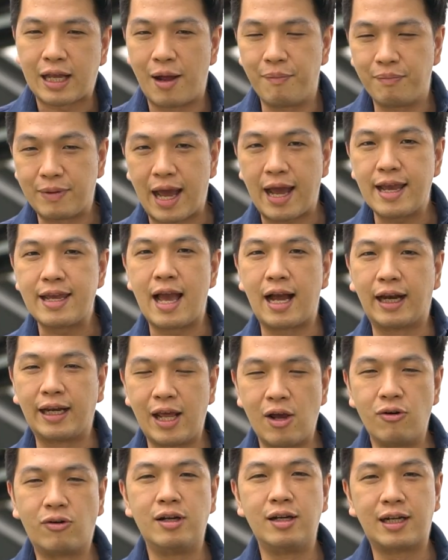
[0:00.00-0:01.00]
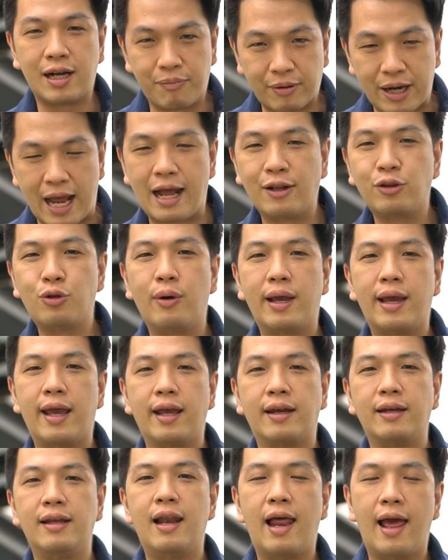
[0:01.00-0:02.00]
ทำได้อย่างเดียวคือกับร้านตัวเอ
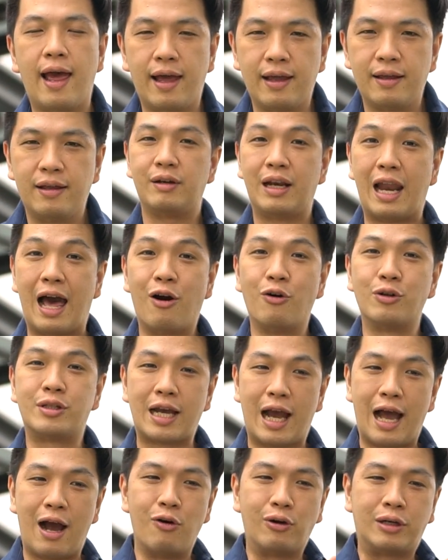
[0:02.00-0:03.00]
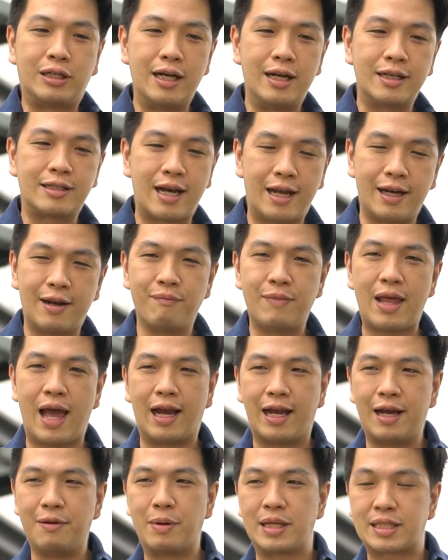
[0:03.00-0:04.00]
งนี่แหละ เราจะเอาเครื่องชั่งน้ำหนั
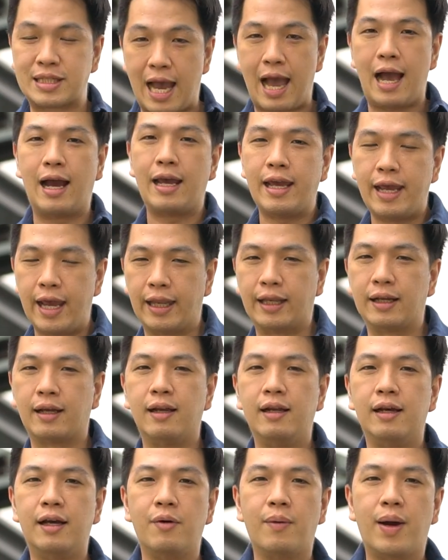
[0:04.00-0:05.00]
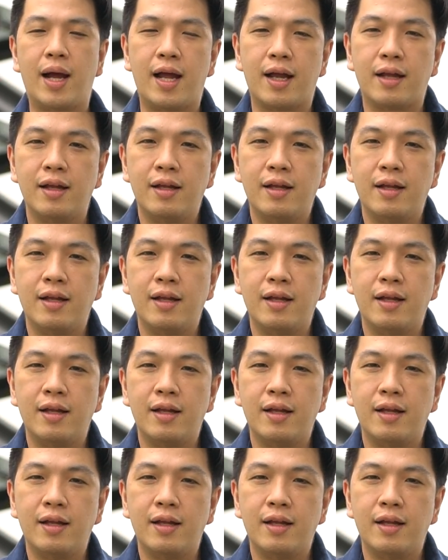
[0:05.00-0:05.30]
กมาชั่งให้เห็นกันเลยว่า